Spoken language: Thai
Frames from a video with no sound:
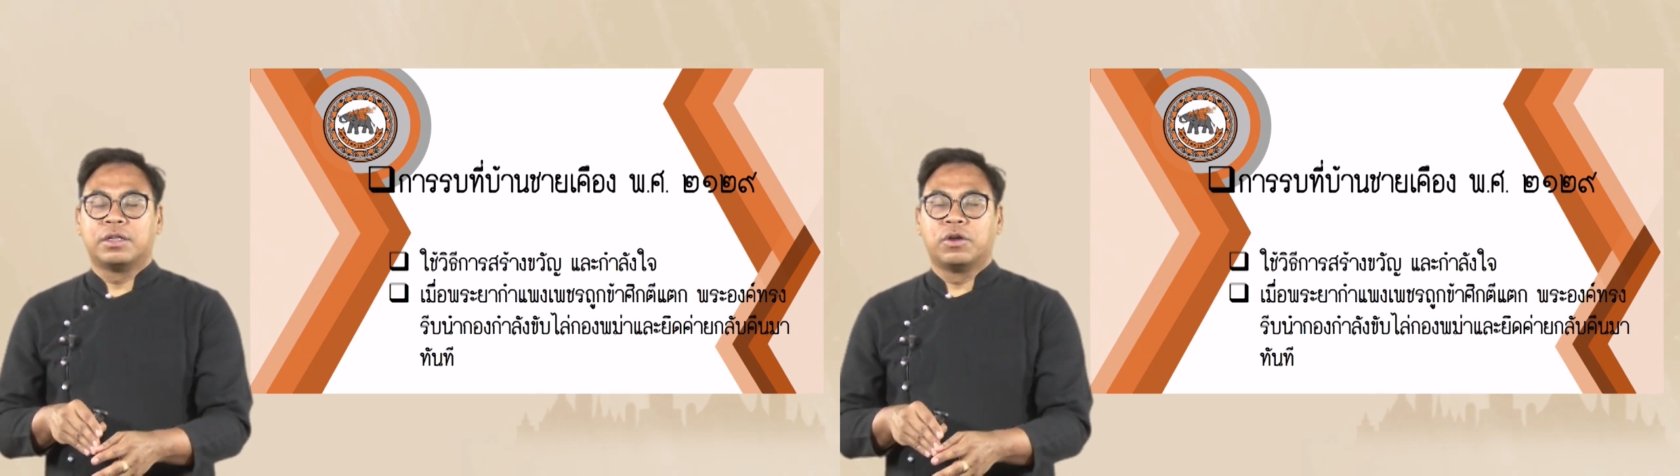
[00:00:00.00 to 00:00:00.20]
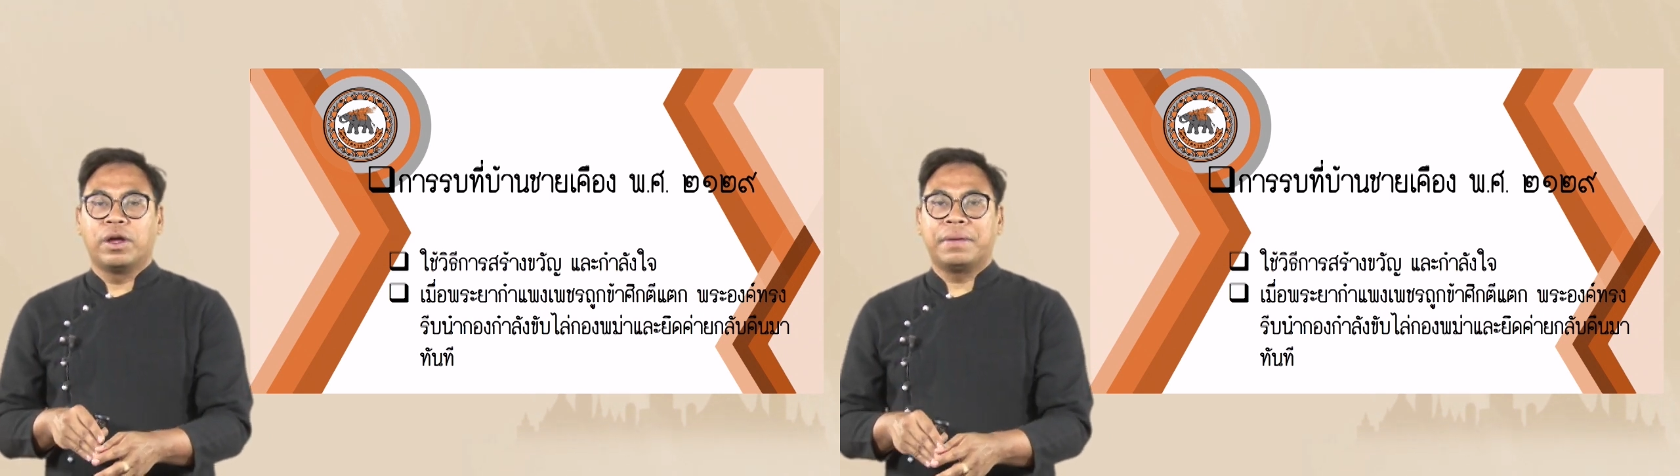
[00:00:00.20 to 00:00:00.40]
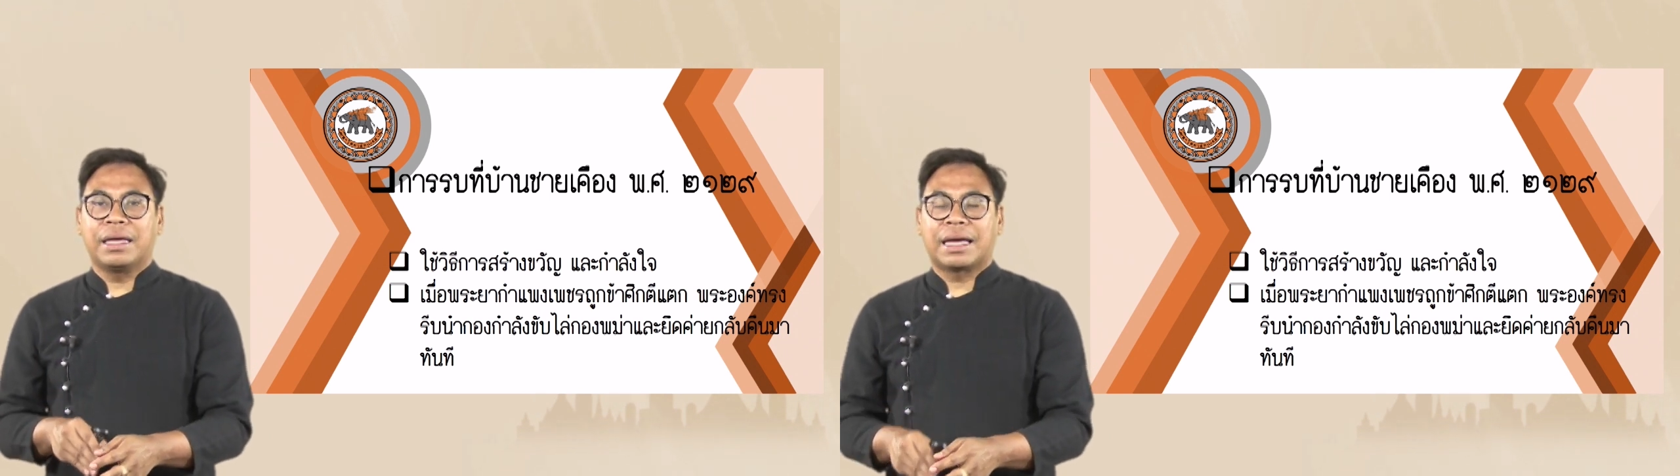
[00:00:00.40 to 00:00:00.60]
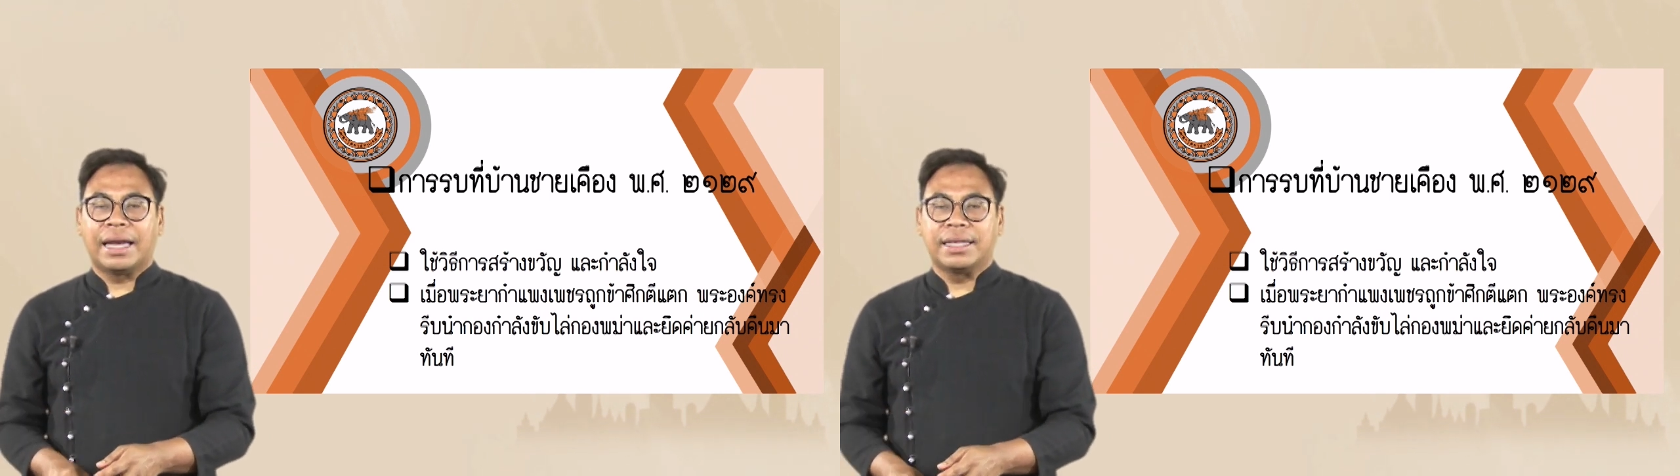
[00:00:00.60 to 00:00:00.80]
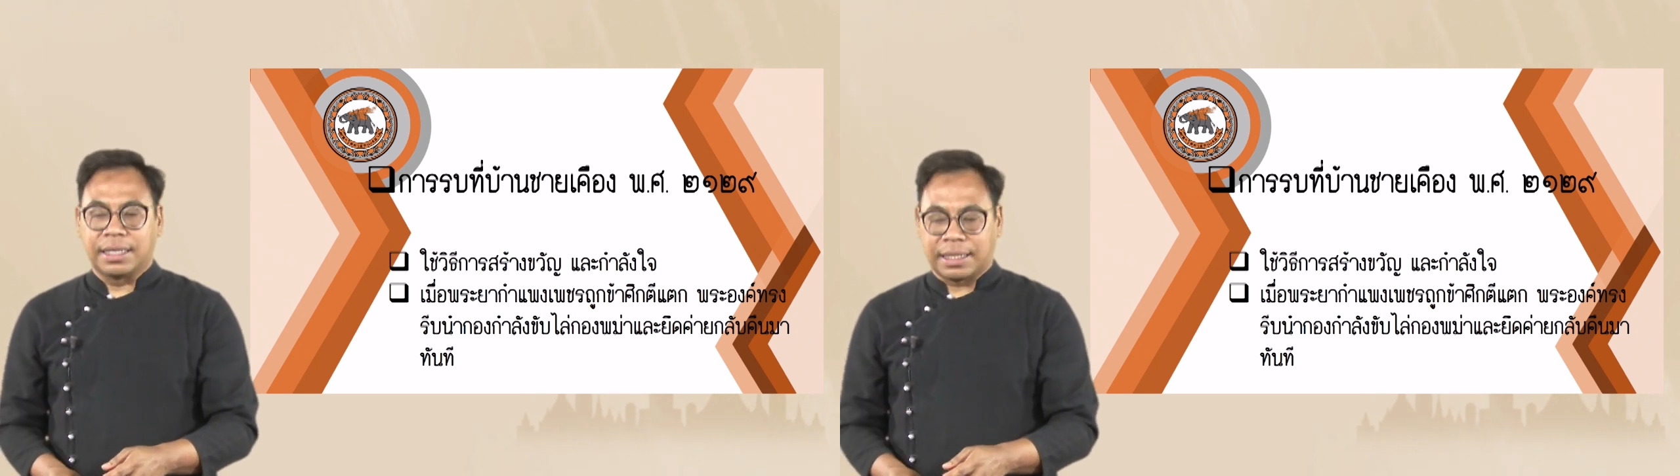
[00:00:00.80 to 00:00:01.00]
โดยมี
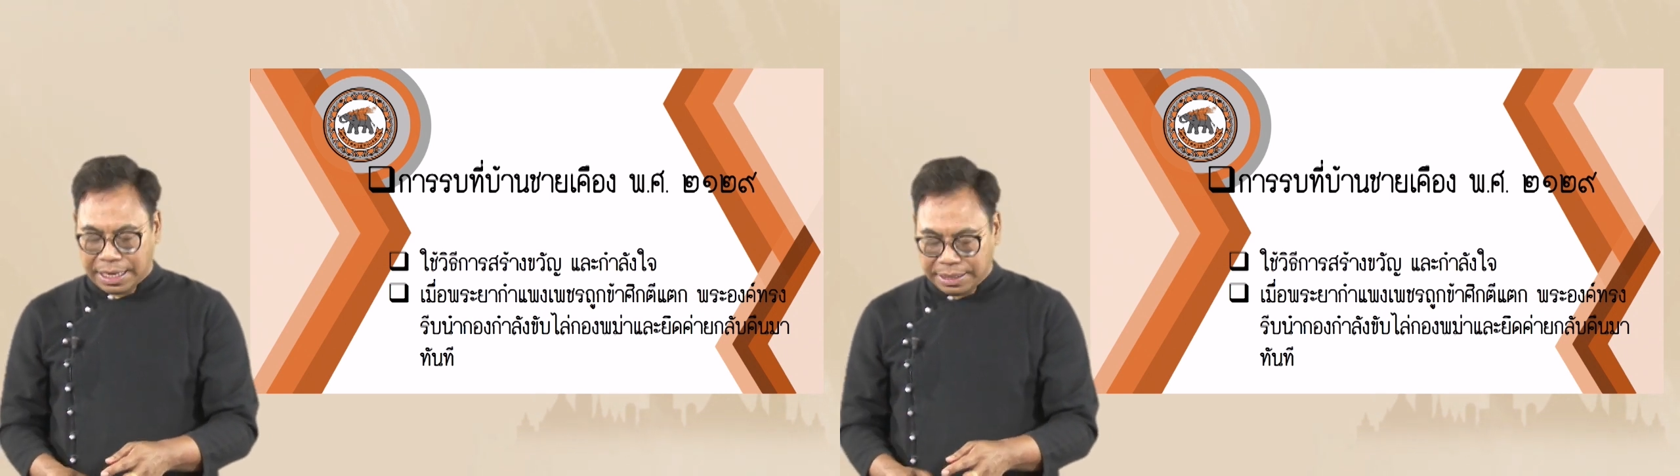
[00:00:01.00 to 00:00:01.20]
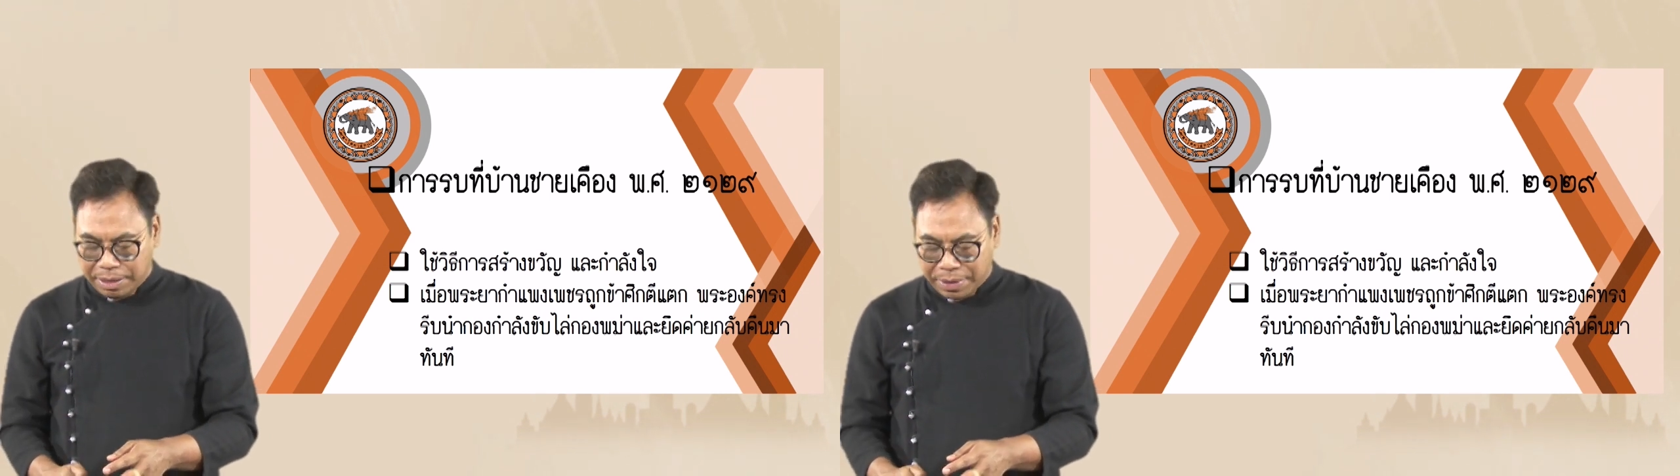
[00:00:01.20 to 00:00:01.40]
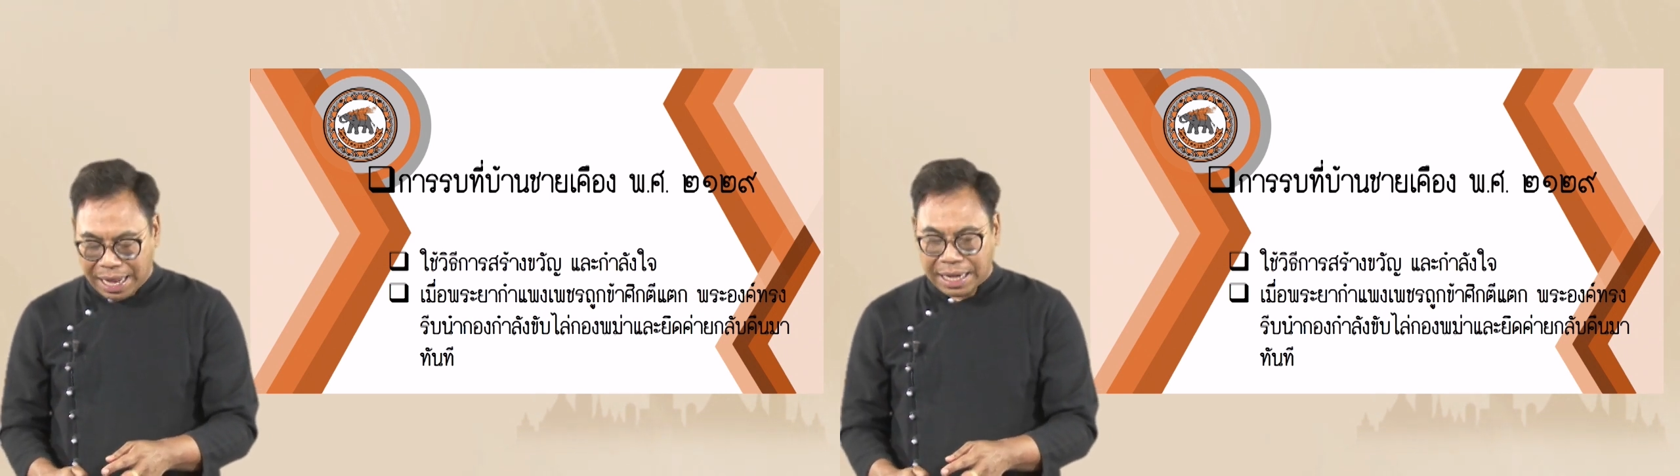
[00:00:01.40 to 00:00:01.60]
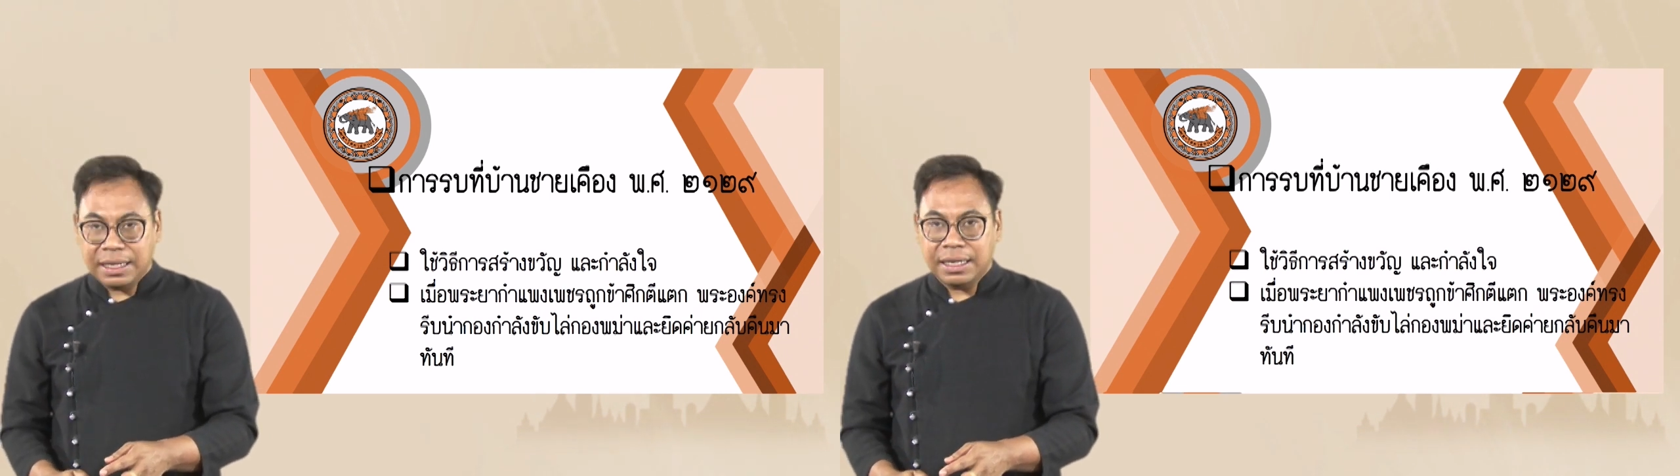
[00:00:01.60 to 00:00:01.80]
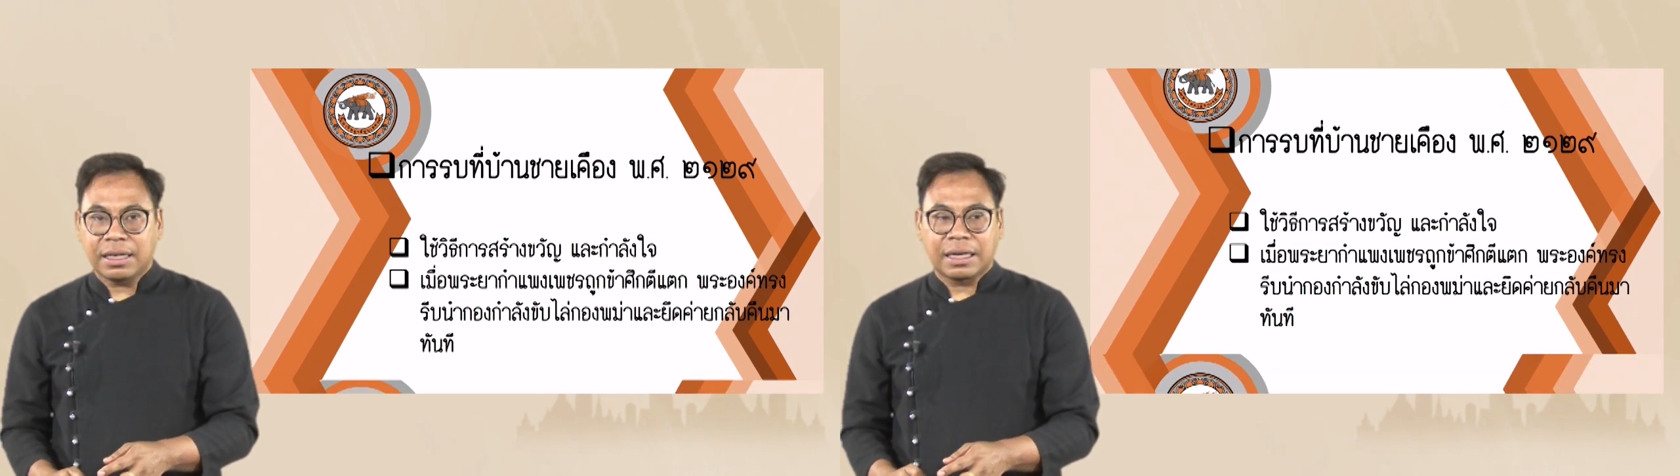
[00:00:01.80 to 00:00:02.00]
การศึกครั้งสำคัญ
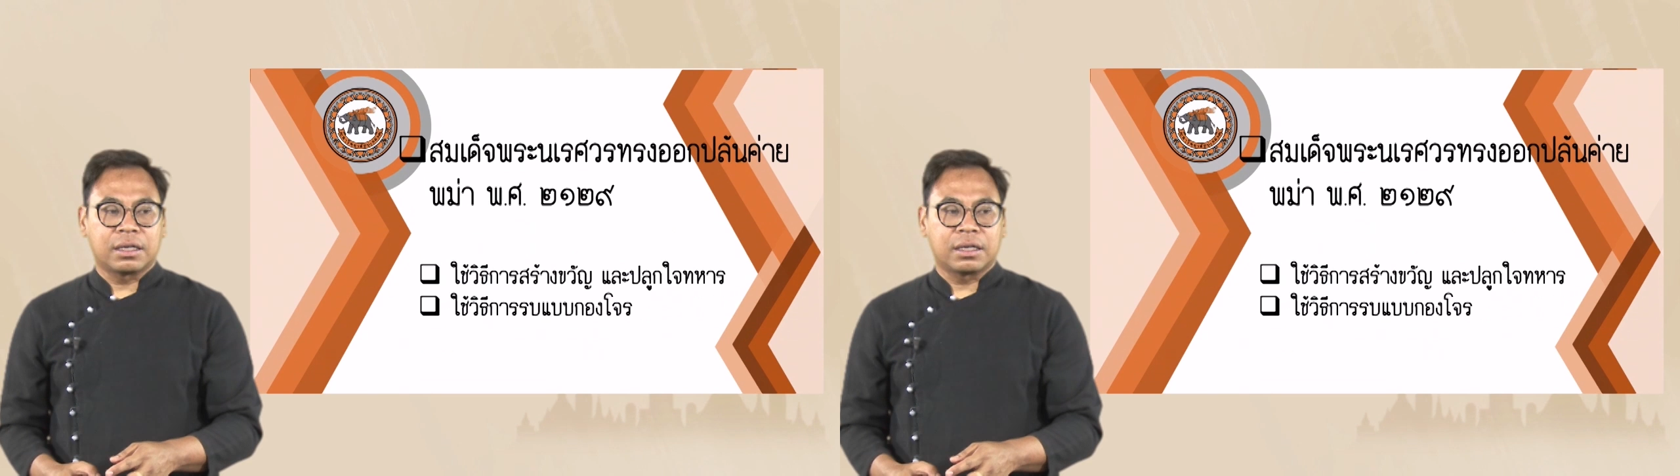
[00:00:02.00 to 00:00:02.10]
ที่